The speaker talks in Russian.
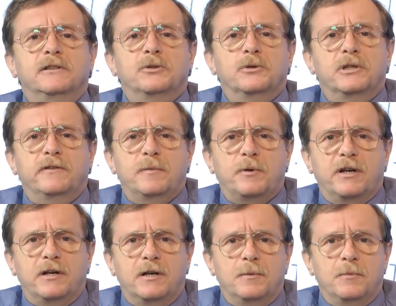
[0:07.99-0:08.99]
Итон ТВ
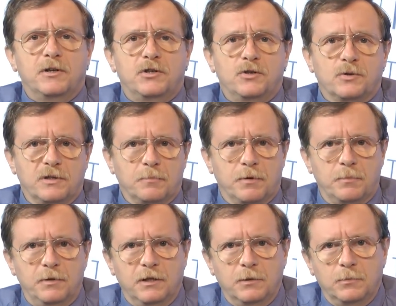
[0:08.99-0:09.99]
программа «Черным по
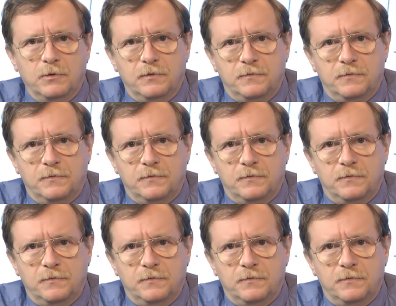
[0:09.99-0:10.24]
белому».